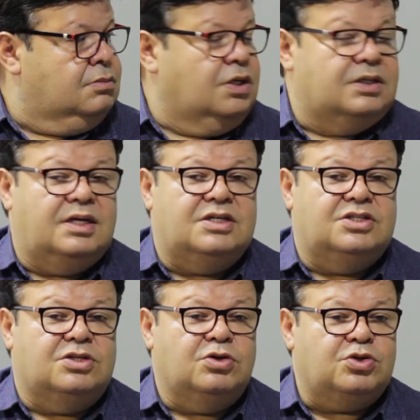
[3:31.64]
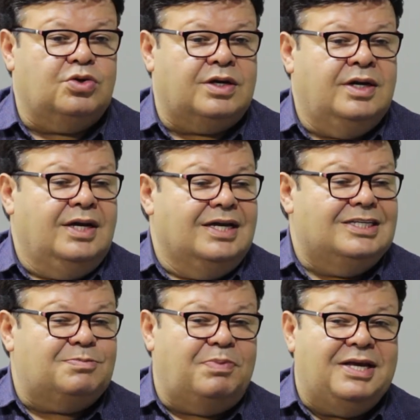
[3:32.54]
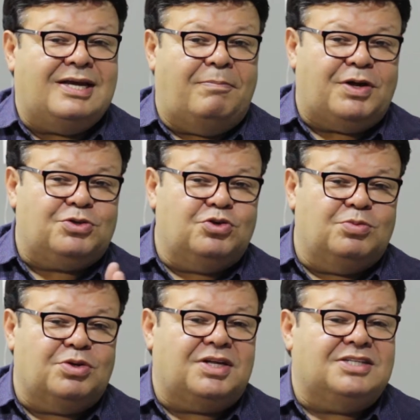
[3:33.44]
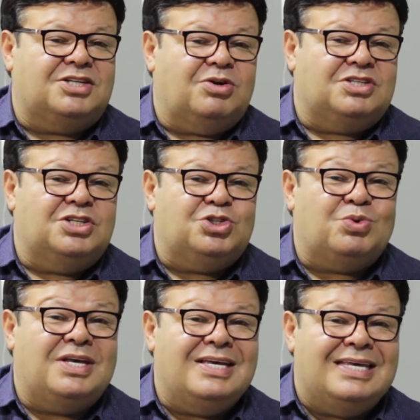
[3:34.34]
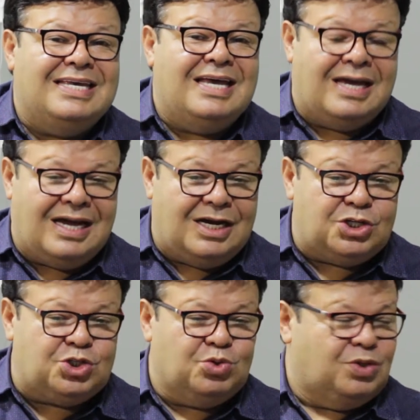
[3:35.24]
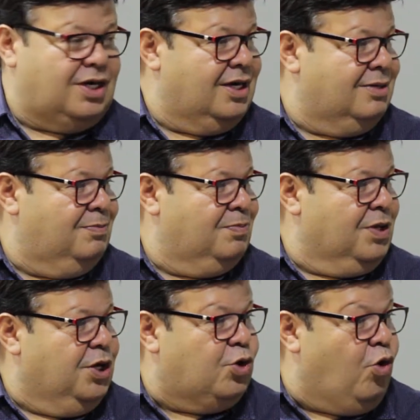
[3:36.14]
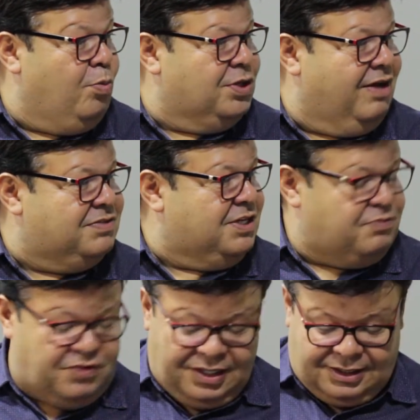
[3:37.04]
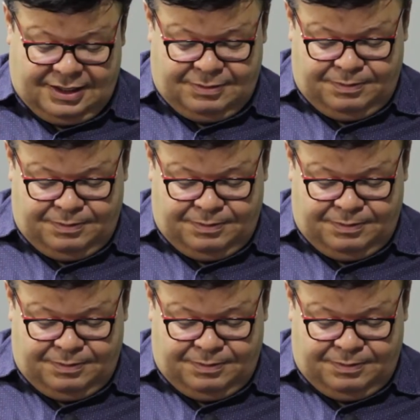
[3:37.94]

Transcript: Entendi. Doutor, explica para todo mundo que está assistindo a gente o que, que é a chuca e como deve ser feita.